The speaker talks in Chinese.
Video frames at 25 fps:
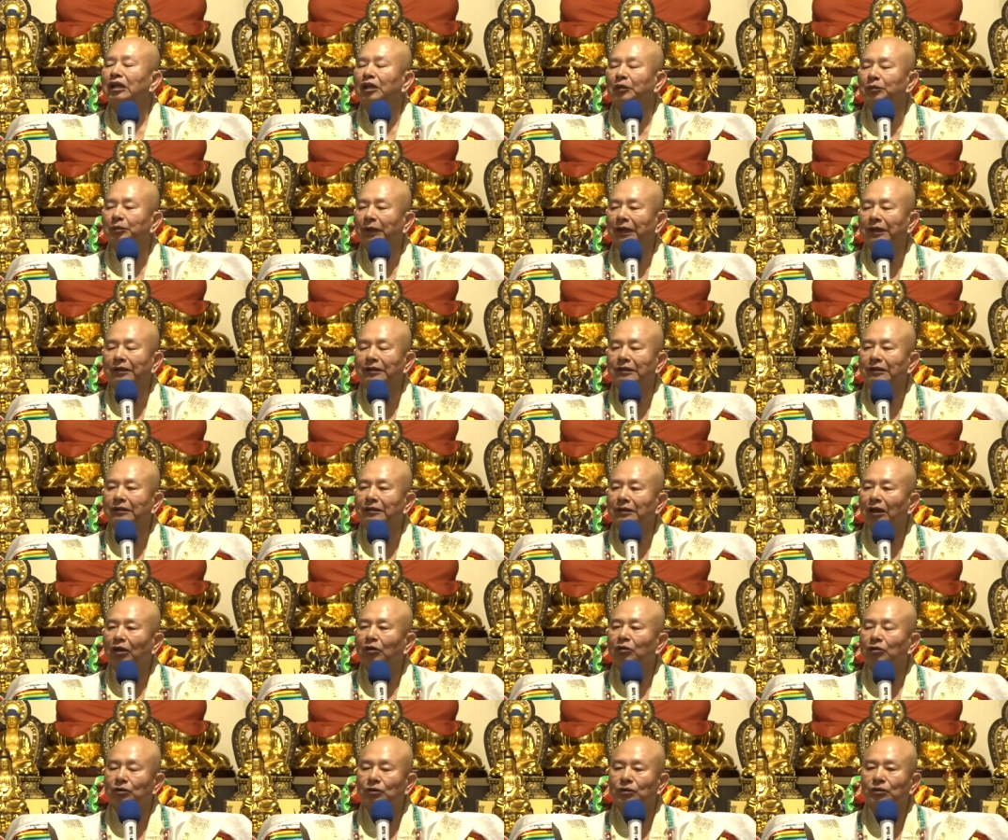一般的
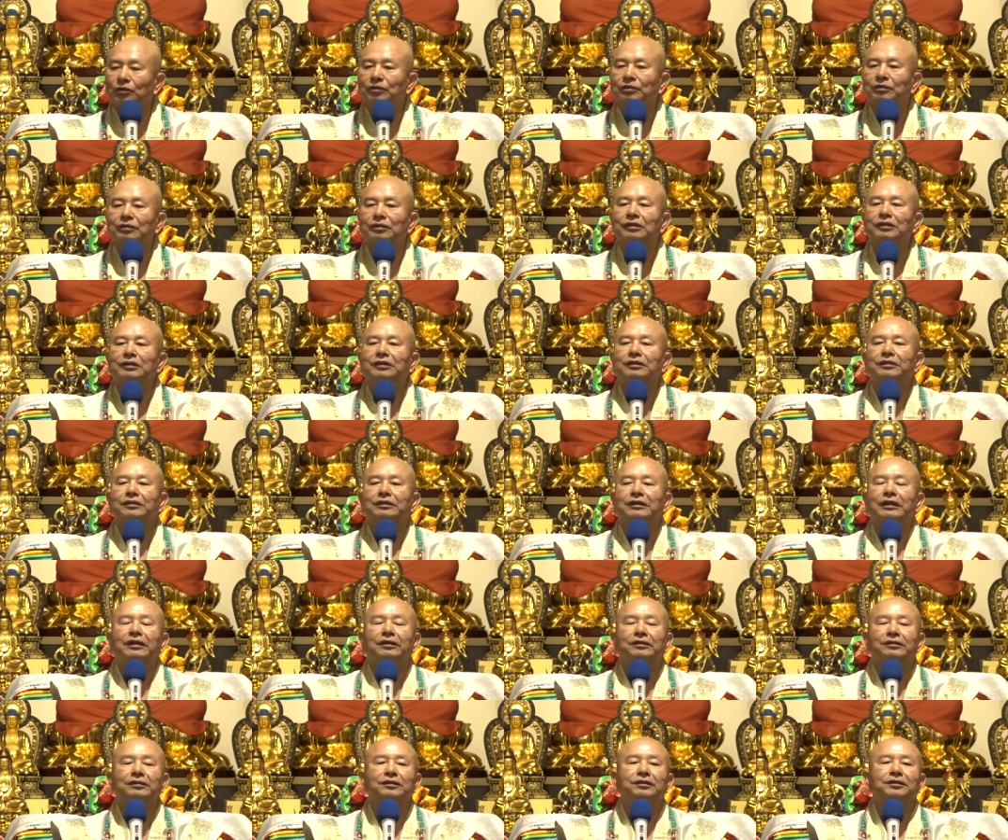道书是这
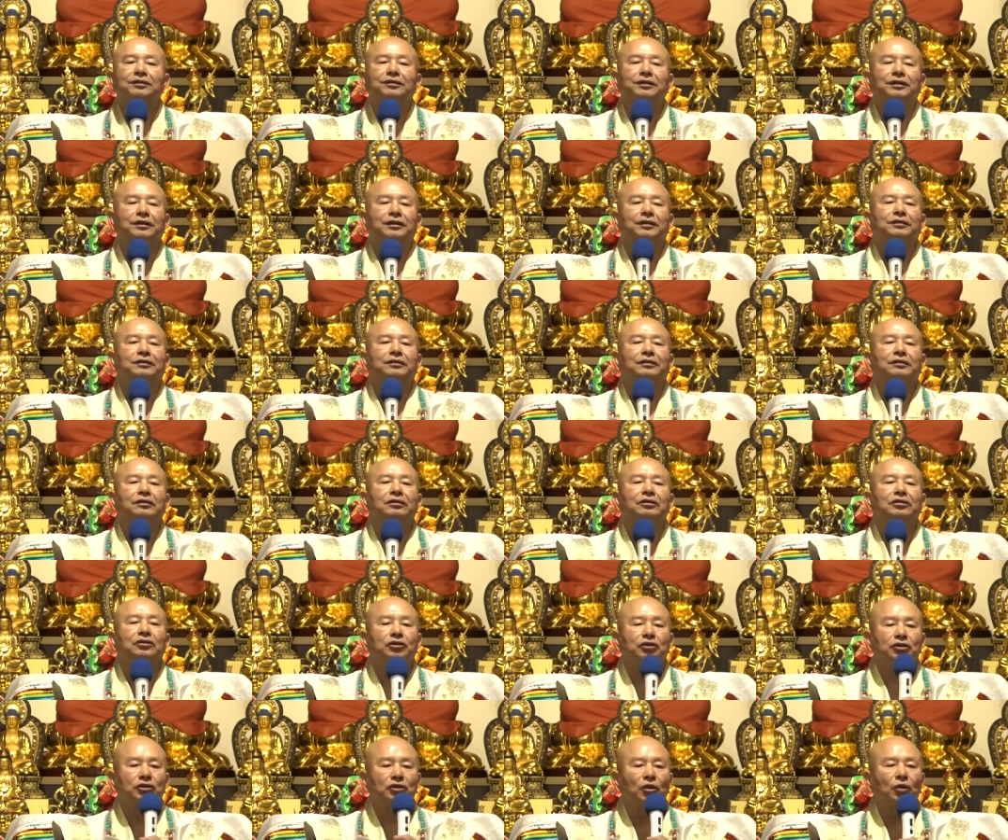样子写的，
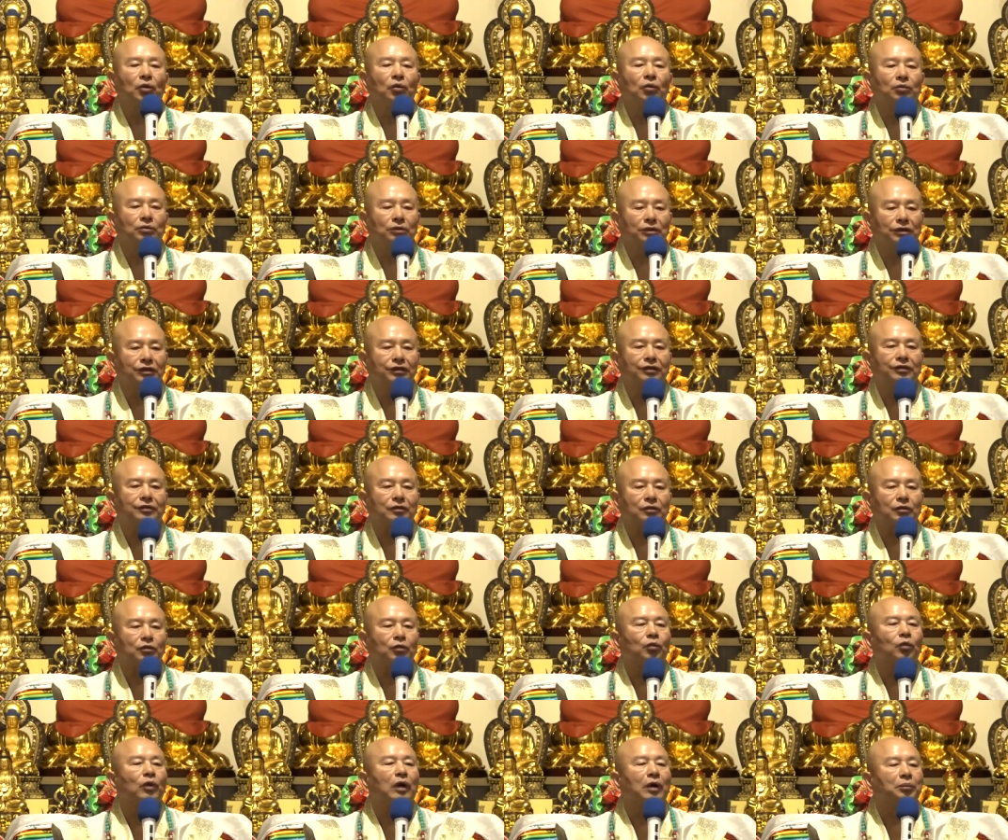受持
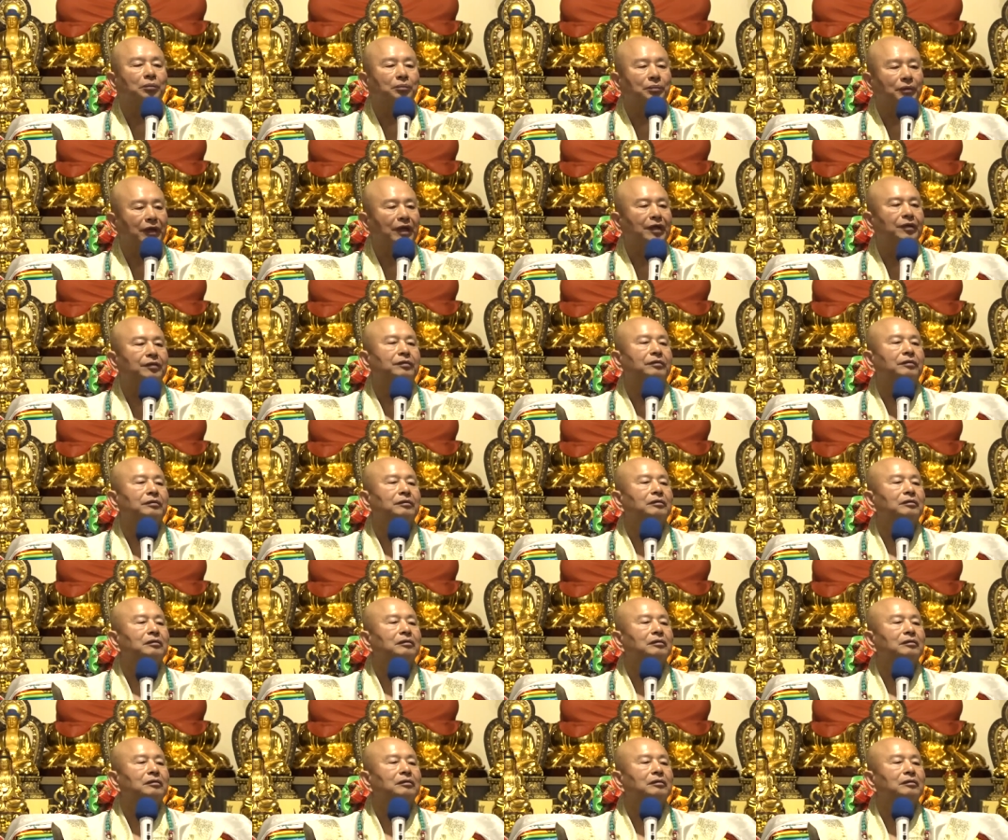万遍。